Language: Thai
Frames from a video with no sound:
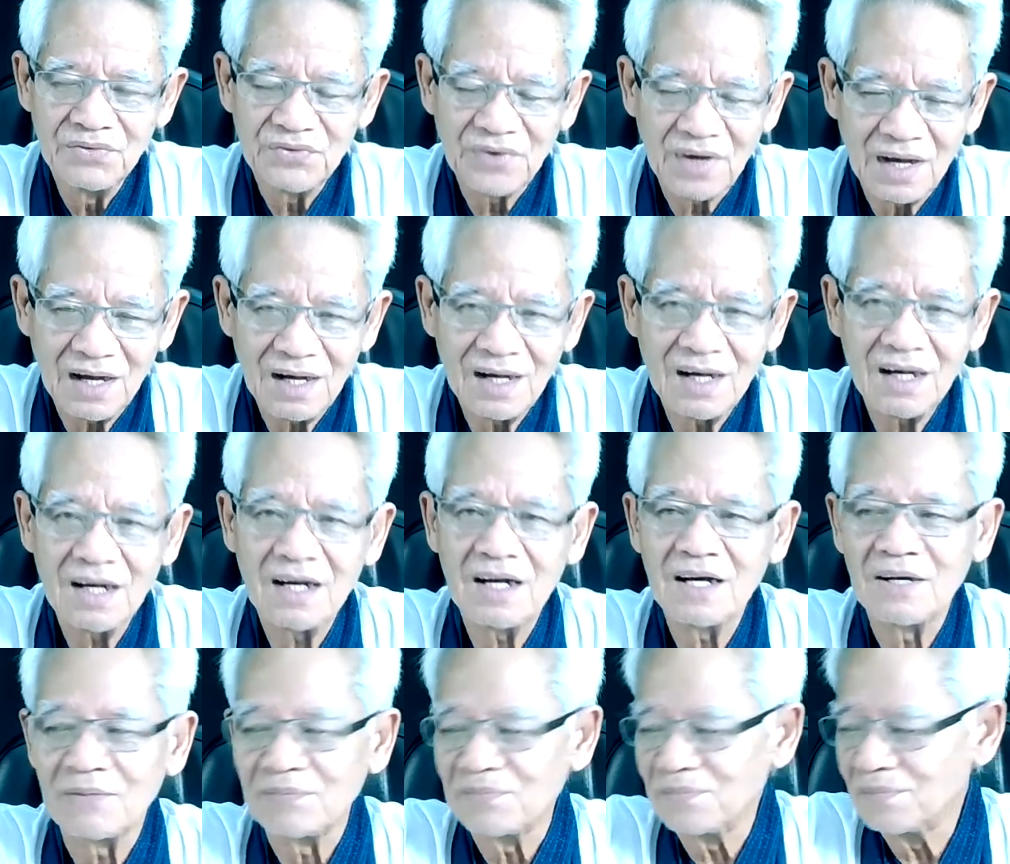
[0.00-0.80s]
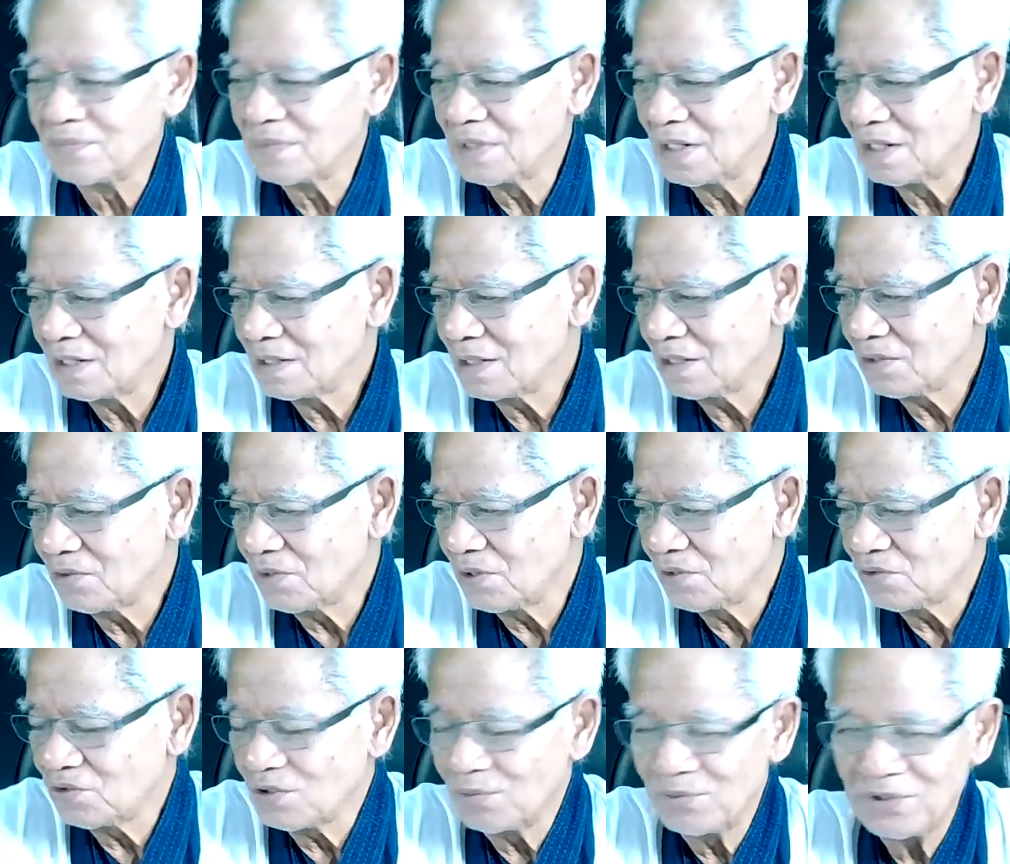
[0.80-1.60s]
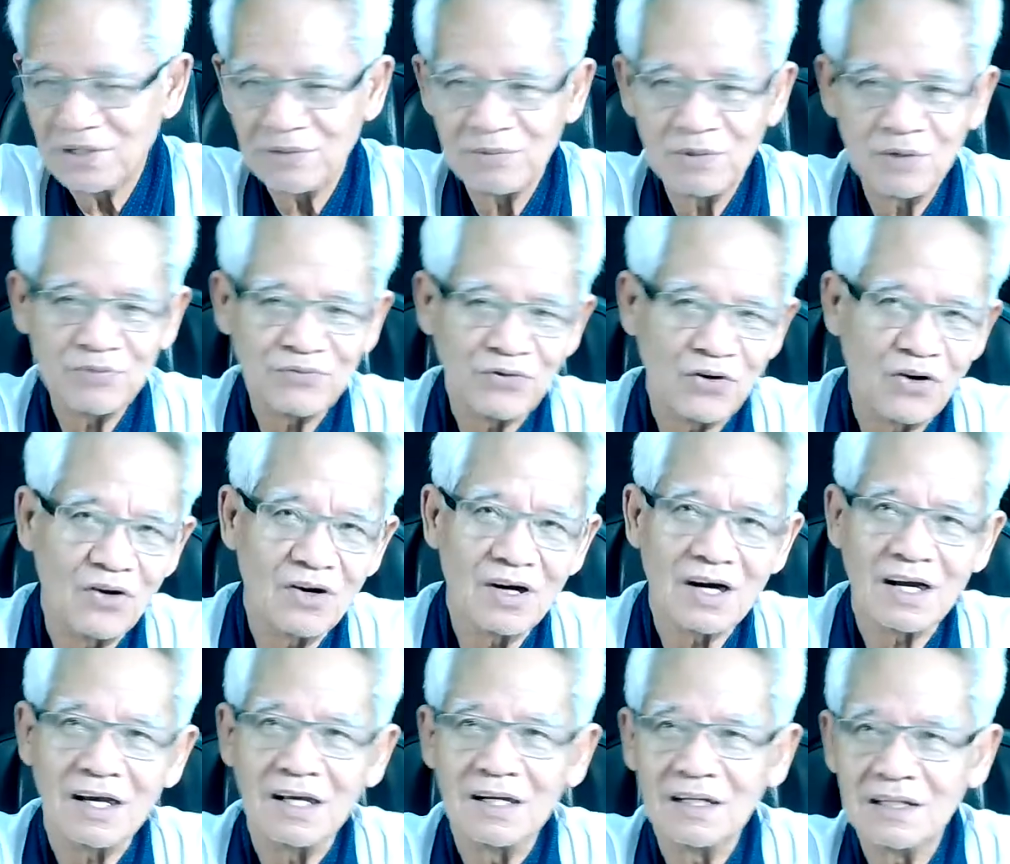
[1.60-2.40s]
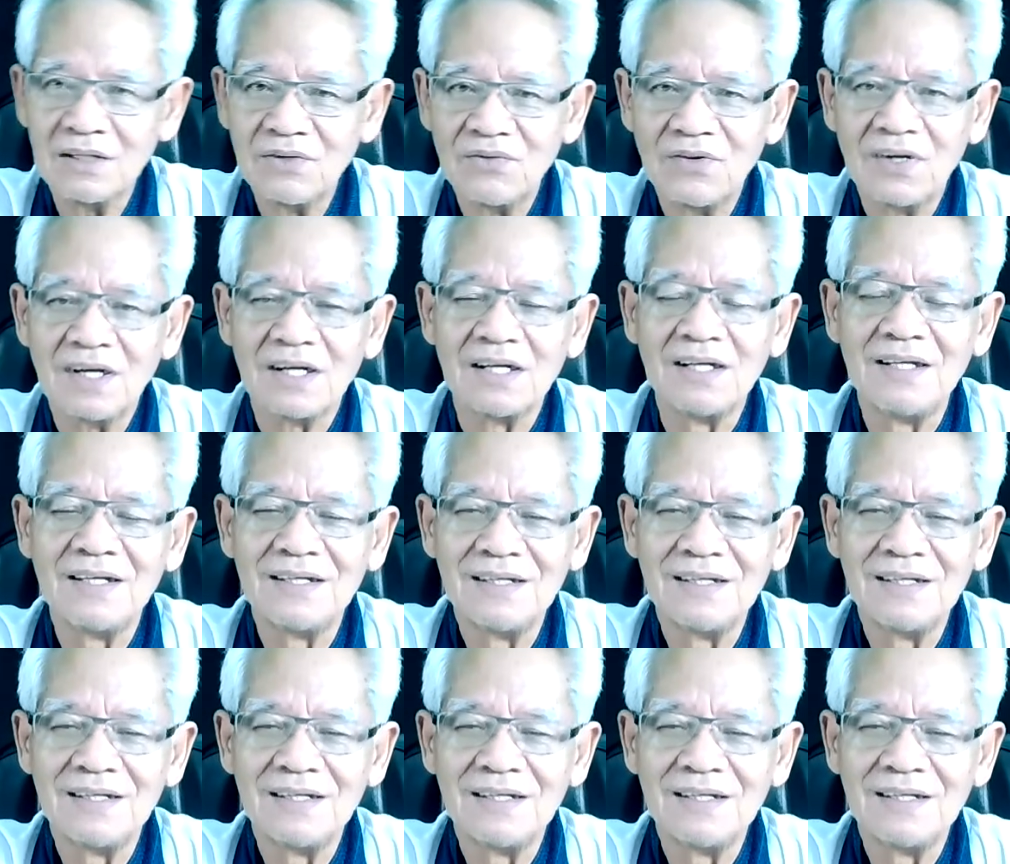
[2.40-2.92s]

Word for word: ทราบนะท่านอย่าง จะไม่จะมาฟ้องใครนะที่ว่า